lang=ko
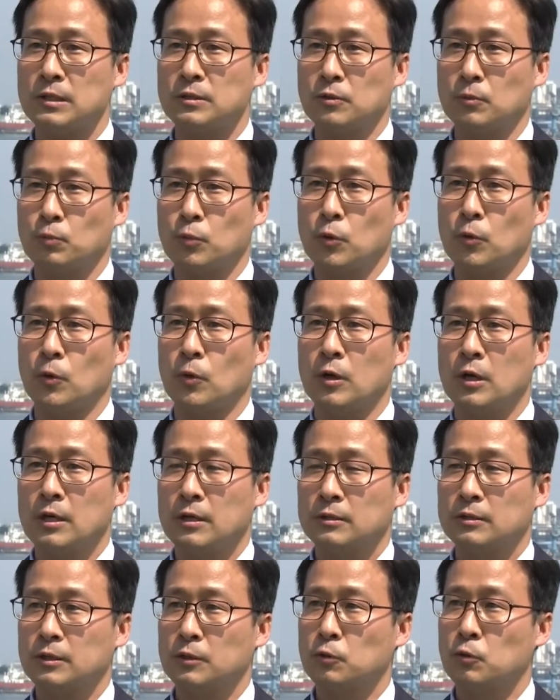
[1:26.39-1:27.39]
통관 정보
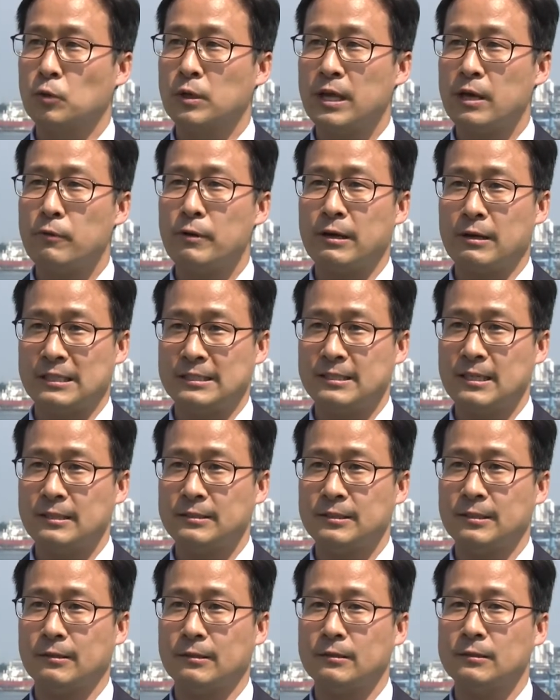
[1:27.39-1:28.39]
그리고 해외
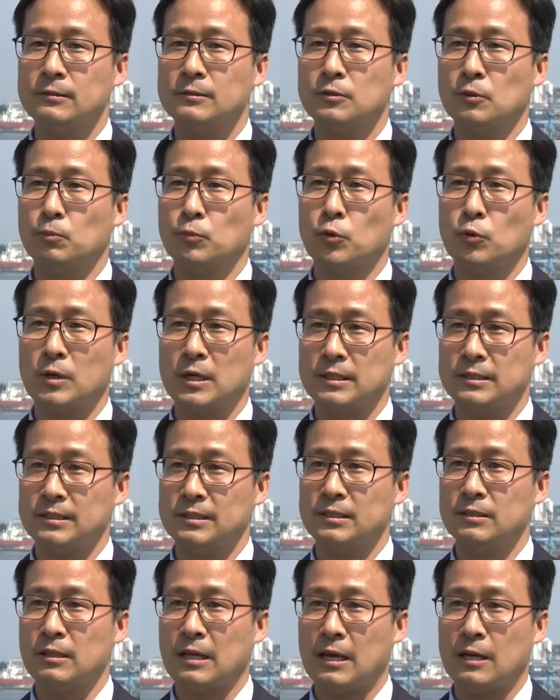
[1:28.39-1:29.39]
관세청
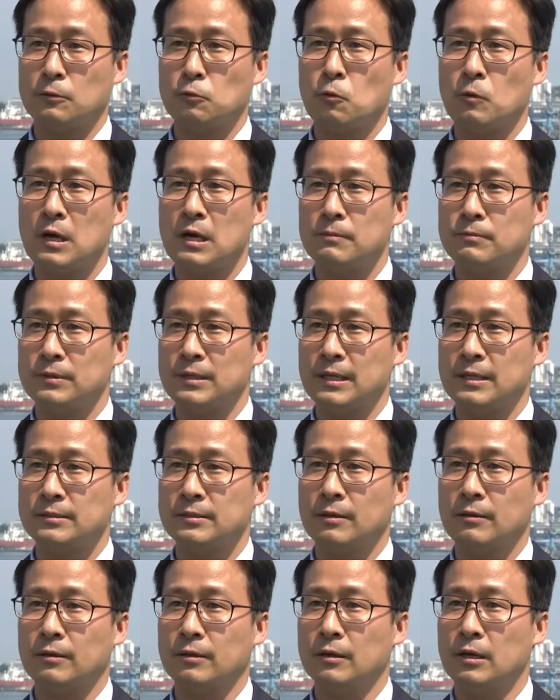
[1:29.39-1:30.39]
정보까지 다 통합을
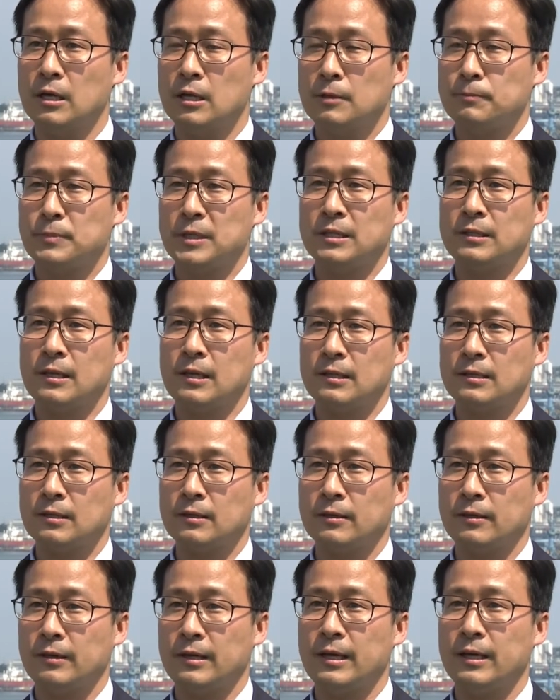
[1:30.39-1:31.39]
해서
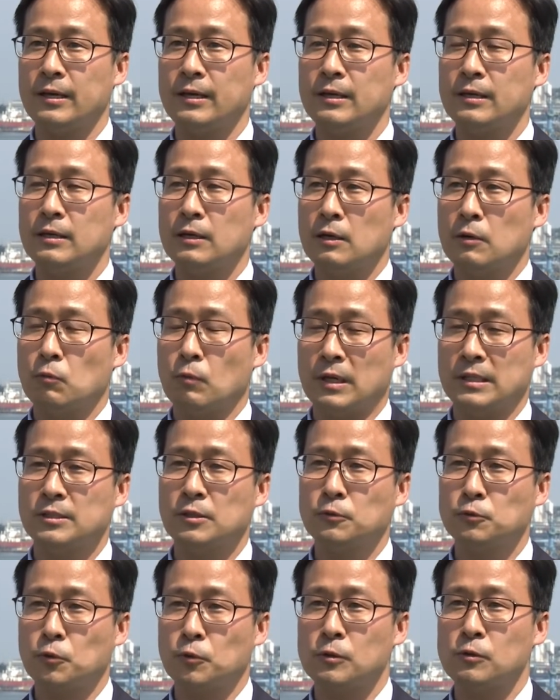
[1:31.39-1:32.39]
빅데이터의
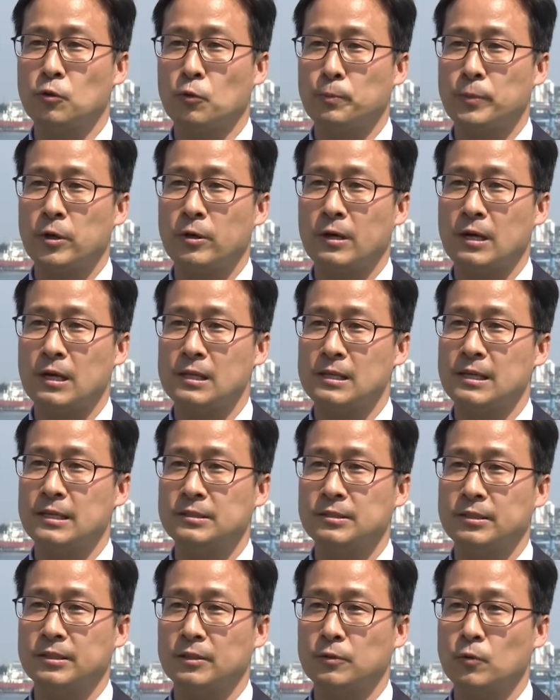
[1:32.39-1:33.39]
완성도를
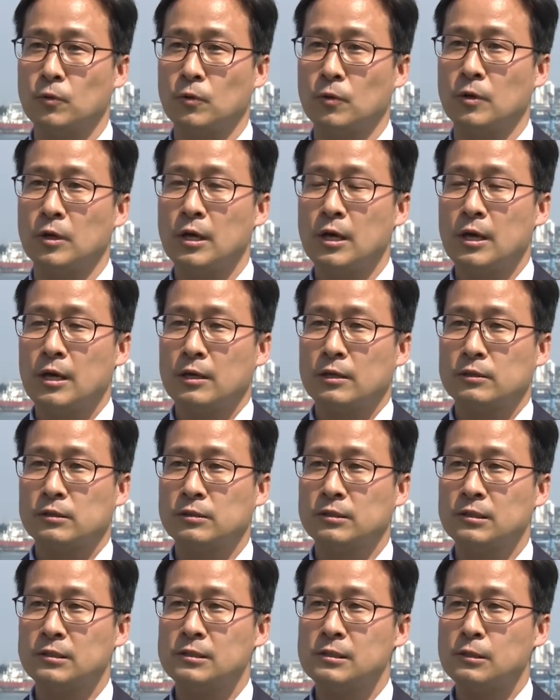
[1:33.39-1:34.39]
높여갈 예정이고
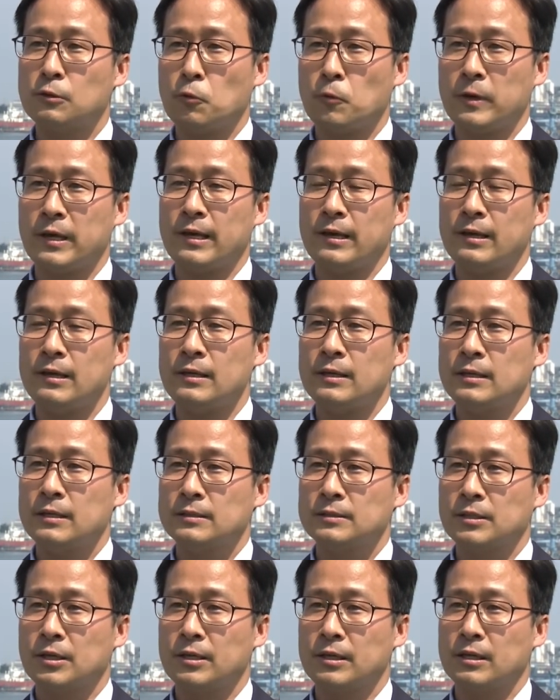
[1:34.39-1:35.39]
그를 통해
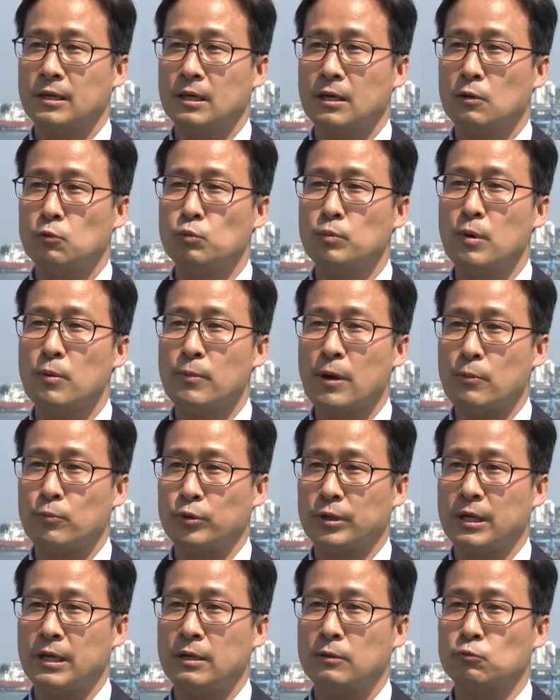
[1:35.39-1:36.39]
저희가 우범
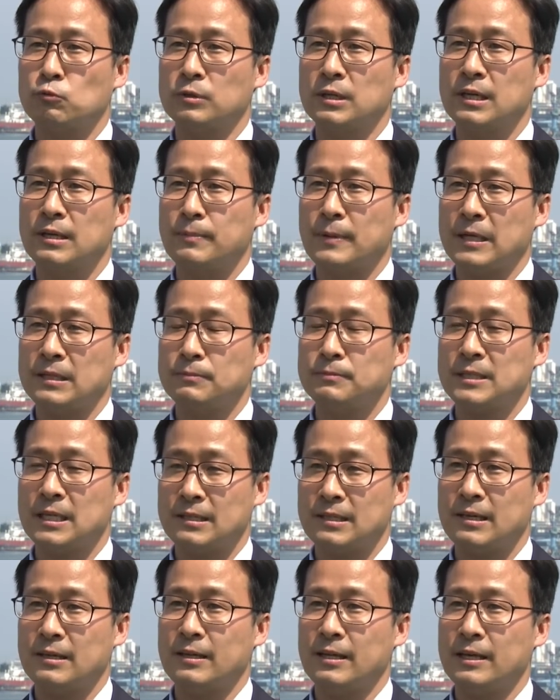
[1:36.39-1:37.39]
화물의 국내
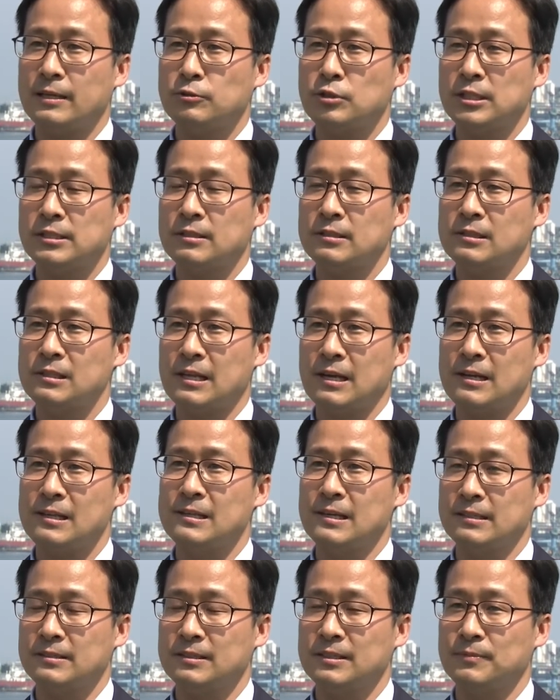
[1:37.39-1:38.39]
반입 차단에 최선을
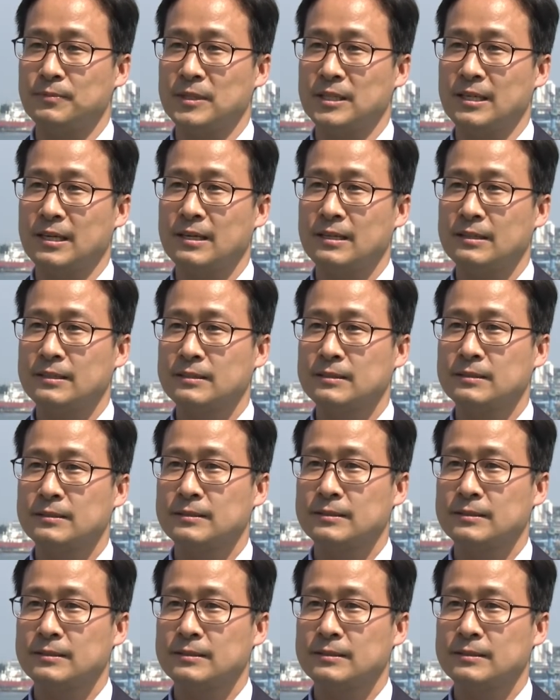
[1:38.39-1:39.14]
다할 예정입니다.